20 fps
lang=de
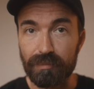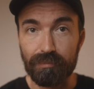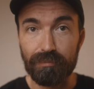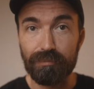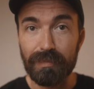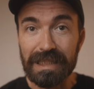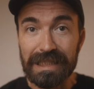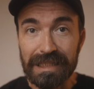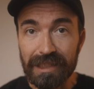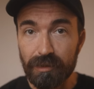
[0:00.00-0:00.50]

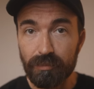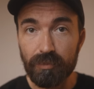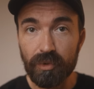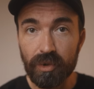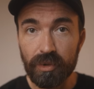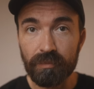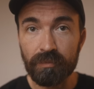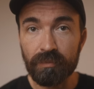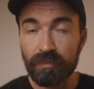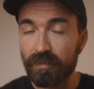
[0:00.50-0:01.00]

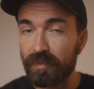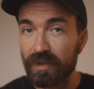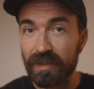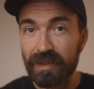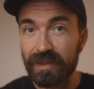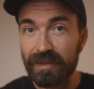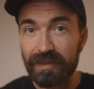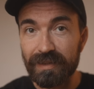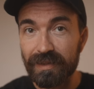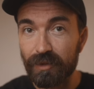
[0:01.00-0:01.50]
Minimum,
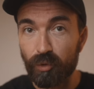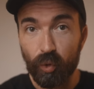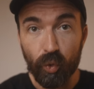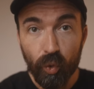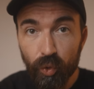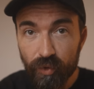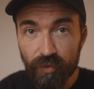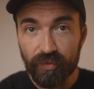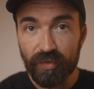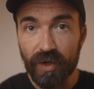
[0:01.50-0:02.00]
die, die
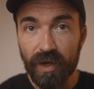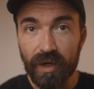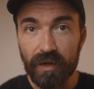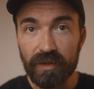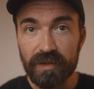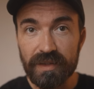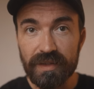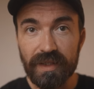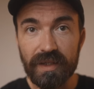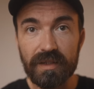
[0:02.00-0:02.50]

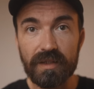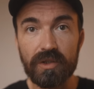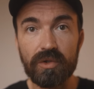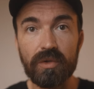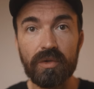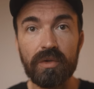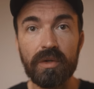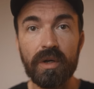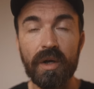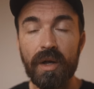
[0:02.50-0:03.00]

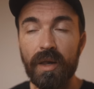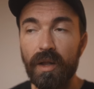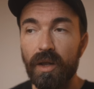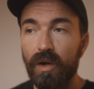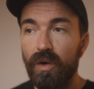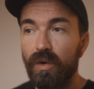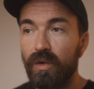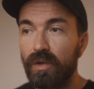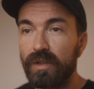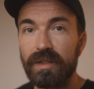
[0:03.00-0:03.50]
Grundvoraussetzung
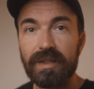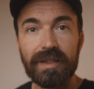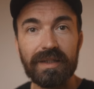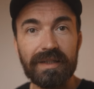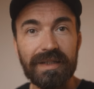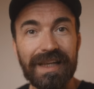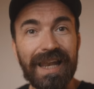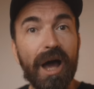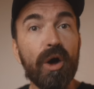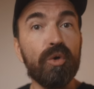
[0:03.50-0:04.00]
und
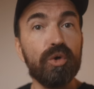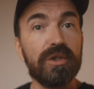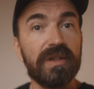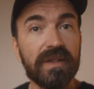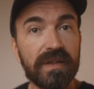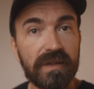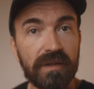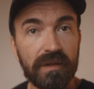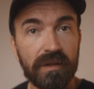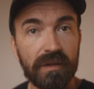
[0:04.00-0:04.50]
das
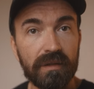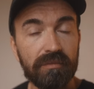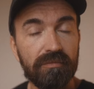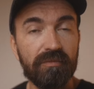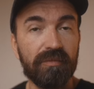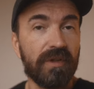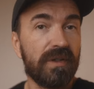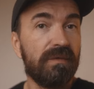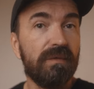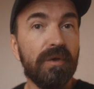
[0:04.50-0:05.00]
lauteste,
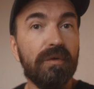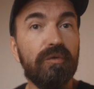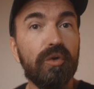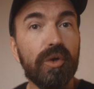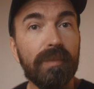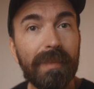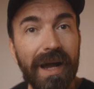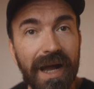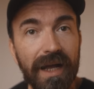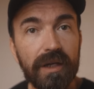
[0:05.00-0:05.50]
was wir
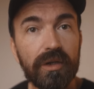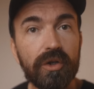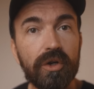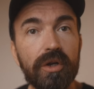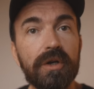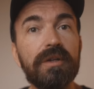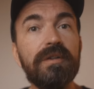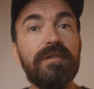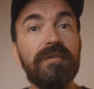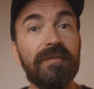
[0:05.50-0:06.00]
wohl machen
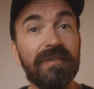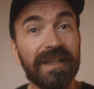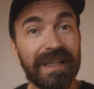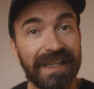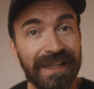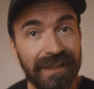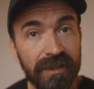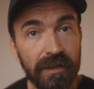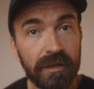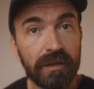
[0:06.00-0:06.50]
können,
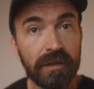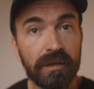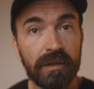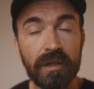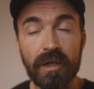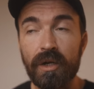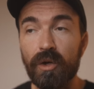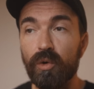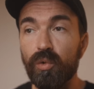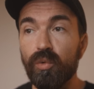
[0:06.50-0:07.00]
wäre
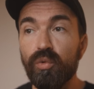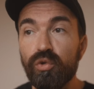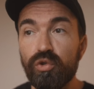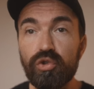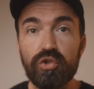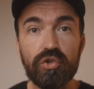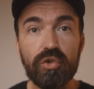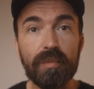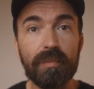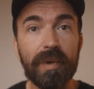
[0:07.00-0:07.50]

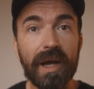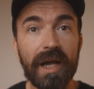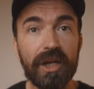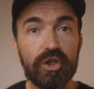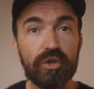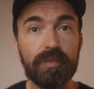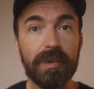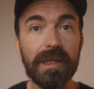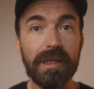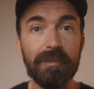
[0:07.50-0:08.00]
uns zum
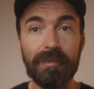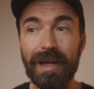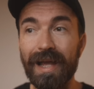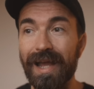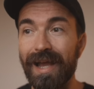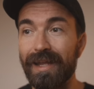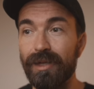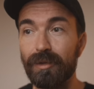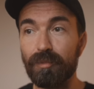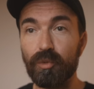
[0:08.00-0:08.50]
Beispiel bei
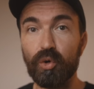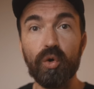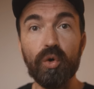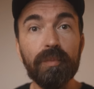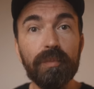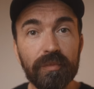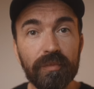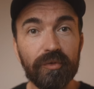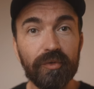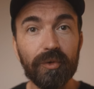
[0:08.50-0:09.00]
bei einem
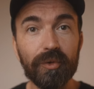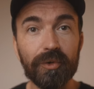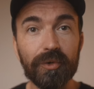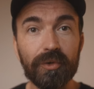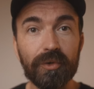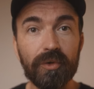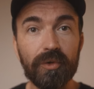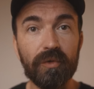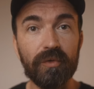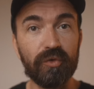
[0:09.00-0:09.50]

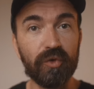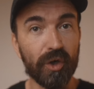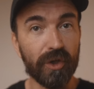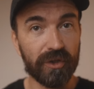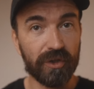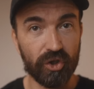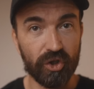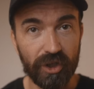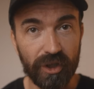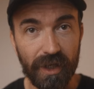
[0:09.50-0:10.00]
Gruppenfoto
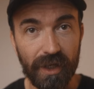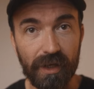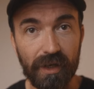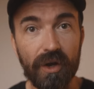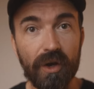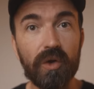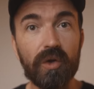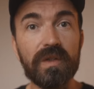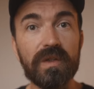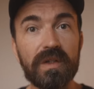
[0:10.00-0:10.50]
vorzustellen
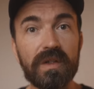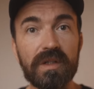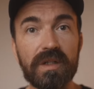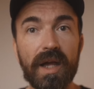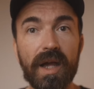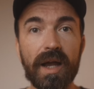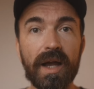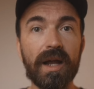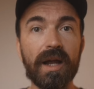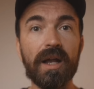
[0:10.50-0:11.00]
und zu
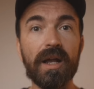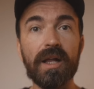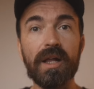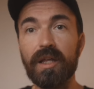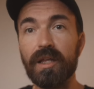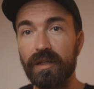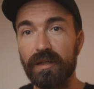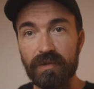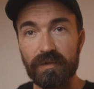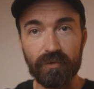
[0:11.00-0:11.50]
sagen,
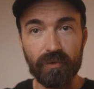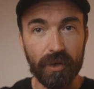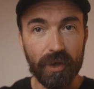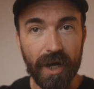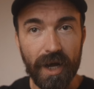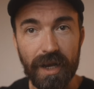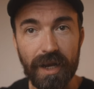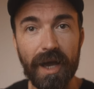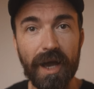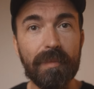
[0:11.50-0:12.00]
jetzt wo
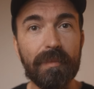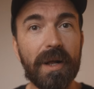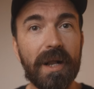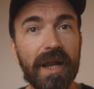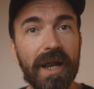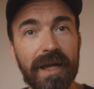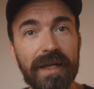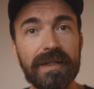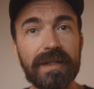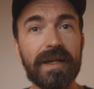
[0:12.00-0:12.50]
ihr alle einmal
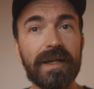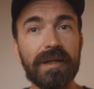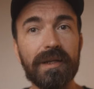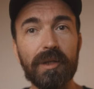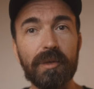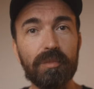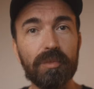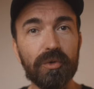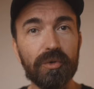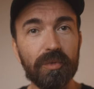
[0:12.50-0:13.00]
da seid,
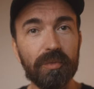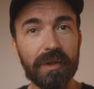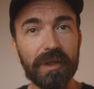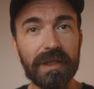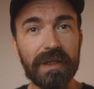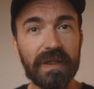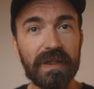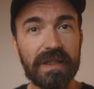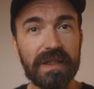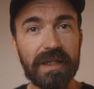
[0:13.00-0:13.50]
ich bin
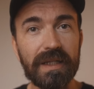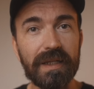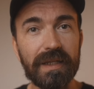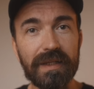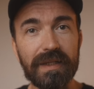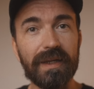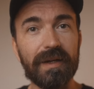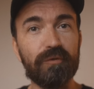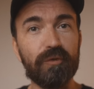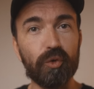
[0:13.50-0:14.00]
übrigens
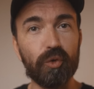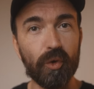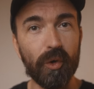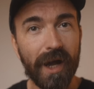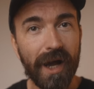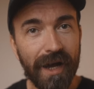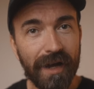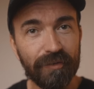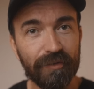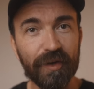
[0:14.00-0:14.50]
der
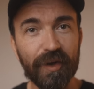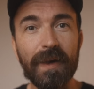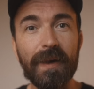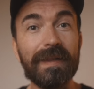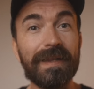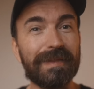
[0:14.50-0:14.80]
Fotograf.